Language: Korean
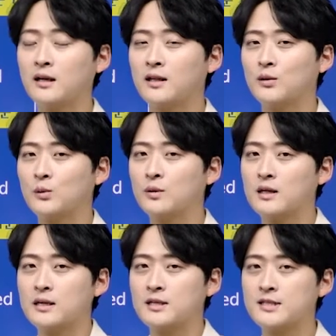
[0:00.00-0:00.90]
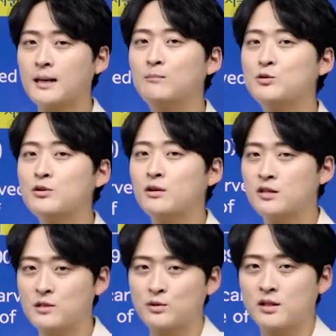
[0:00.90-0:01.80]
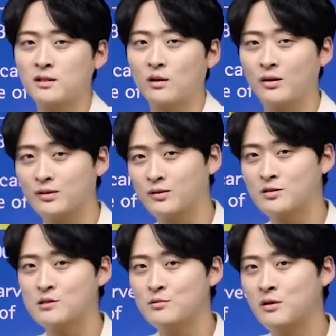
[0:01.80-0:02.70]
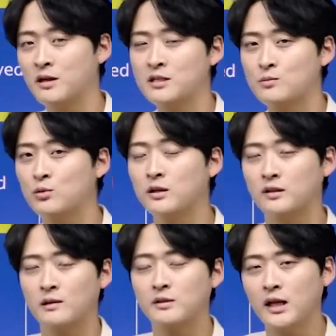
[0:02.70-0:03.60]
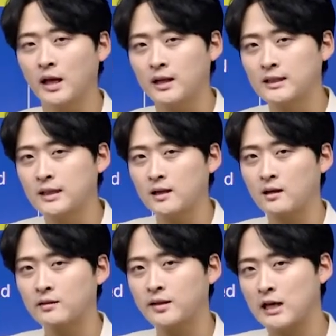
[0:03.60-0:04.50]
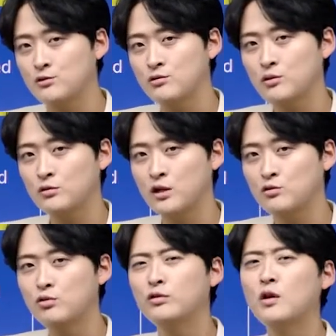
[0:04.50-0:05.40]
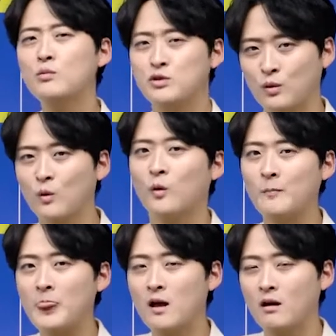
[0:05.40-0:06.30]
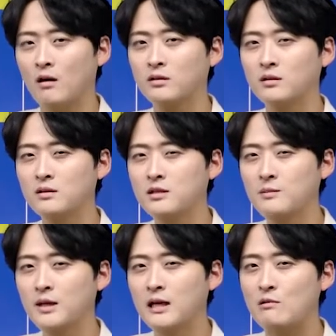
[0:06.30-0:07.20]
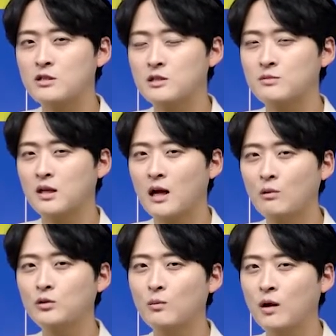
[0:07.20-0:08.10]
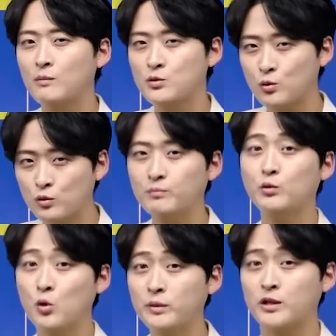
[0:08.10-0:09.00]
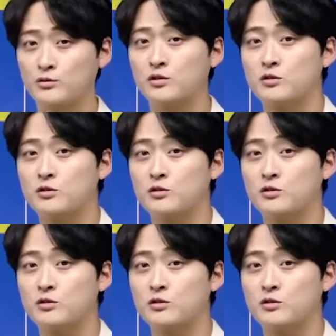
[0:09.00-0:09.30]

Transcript: 얘기한 대로 삼중 연계 지문은 어떤 지문을 연계할지 모르기 때문에 어, 대충적으로 대충 훑어보시고 어떤 흐름이 나오는지 짐작하고 넘어가면 조금 도움이 될 수